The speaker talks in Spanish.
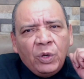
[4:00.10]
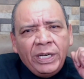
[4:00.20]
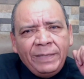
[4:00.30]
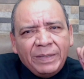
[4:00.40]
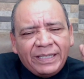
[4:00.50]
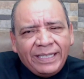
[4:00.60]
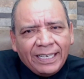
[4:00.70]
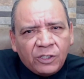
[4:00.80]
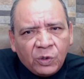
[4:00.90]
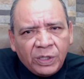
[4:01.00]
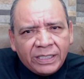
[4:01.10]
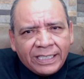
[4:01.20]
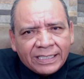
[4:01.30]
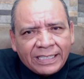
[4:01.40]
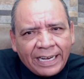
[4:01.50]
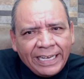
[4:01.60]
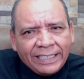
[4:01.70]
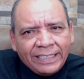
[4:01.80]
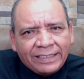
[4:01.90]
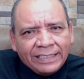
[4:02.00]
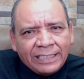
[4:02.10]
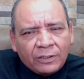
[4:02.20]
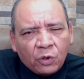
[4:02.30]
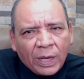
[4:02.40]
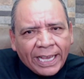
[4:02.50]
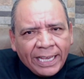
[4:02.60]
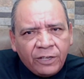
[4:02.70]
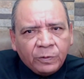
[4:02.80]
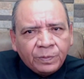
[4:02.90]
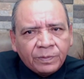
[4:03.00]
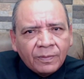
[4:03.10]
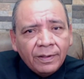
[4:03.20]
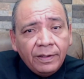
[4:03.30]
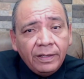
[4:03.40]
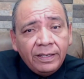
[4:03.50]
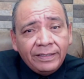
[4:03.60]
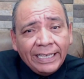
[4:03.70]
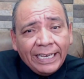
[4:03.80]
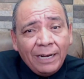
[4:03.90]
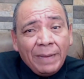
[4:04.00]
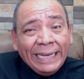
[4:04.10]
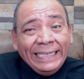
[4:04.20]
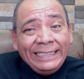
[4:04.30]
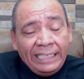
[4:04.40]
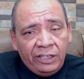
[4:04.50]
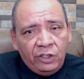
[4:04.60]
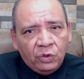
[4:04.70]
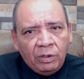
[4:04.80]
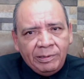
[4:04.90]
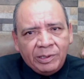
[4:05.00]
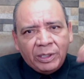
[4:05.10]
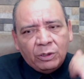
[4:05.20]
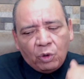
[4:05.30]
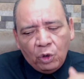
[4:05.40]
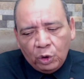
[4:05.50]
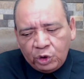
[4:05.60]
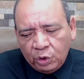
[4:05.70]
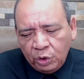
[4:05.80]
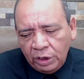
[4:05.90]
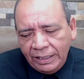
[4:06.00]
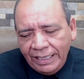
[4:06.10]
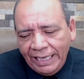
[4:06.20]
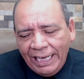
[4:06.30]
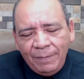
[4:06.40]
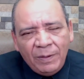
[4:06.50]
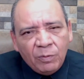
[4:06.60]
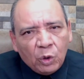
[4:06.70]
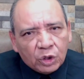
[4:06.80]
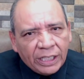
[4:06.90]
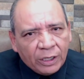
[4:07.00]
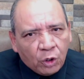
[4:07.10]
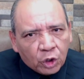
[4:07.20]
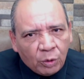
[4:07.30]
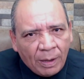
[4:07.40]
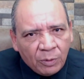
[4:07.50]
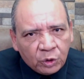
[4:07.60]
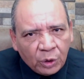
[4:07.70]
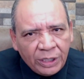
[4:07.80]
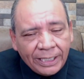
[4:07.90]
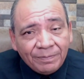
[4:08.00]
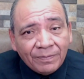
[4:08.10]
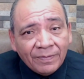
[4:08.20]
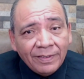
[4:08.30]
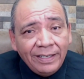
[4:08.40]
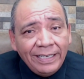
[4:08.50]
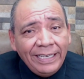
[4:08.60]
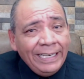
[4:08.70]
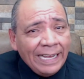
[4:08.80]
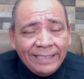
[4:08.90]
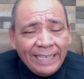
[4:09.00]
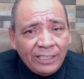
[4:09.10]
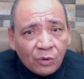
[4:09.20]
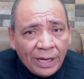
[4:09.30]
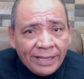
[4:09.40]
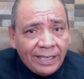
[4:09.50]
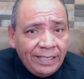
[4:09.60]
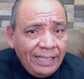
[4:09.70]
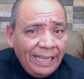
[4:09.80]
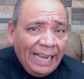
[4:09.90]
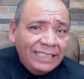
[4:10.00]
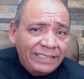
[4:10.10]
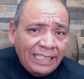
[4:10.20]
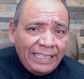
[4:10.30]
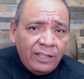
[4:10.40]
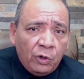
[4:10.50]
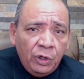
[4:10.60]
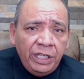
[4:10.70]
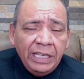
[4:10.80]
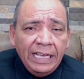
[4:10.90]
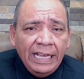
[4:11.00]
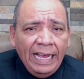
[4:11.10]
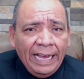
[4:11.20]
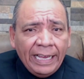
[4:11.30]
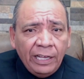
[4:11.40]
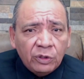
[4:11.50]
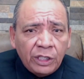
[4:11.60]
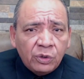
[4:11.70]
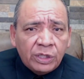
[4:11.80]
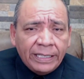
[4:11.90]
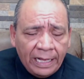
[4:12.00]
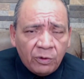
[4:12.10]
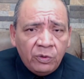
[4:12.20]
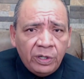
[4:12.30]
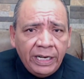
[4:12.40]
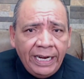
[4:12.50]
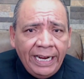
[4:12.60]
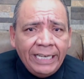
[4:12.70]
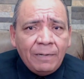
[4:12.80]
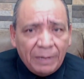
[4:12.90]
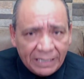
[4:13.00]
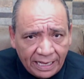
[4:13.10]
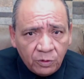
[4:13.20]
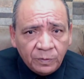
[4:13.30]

en investigaciones que estaría detrás de todo aquello, de aquel magnicidio de Luis Donaldo Colosio, el mismo José Córdoba Montoya. Y nadie hizo nada. Hasta el día de hoy, aquellos hechos quedaron en el pasado.